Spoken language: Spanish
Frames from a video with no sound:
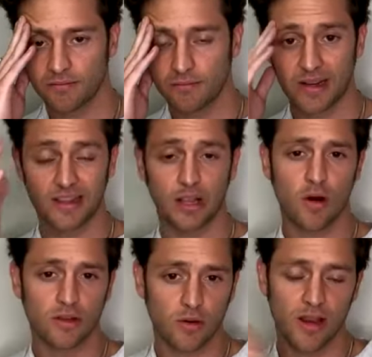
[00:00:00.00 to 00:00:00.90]

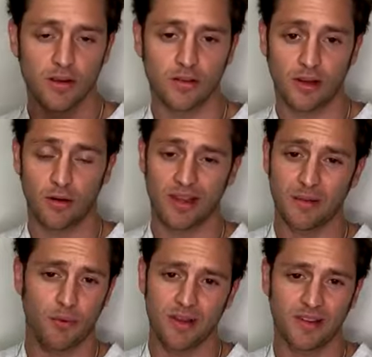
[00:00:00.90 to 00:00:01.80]
24 años ahorita
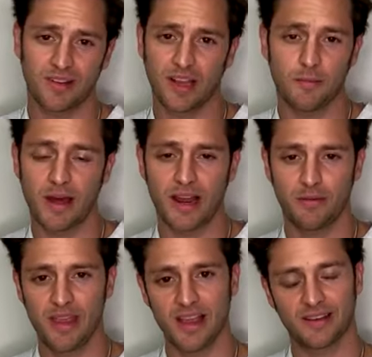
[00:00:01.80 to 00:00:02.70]
puedes hacer
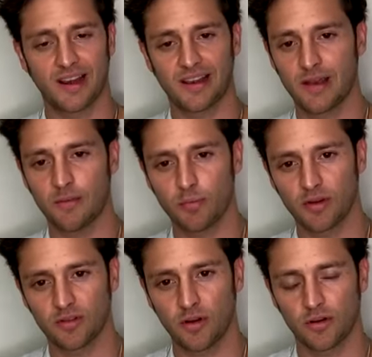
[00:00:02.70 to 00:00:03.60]
maravillas, el tiempo
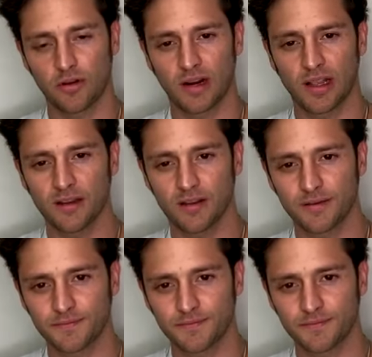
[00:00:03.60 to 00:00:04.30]
es oro, ¿no crees?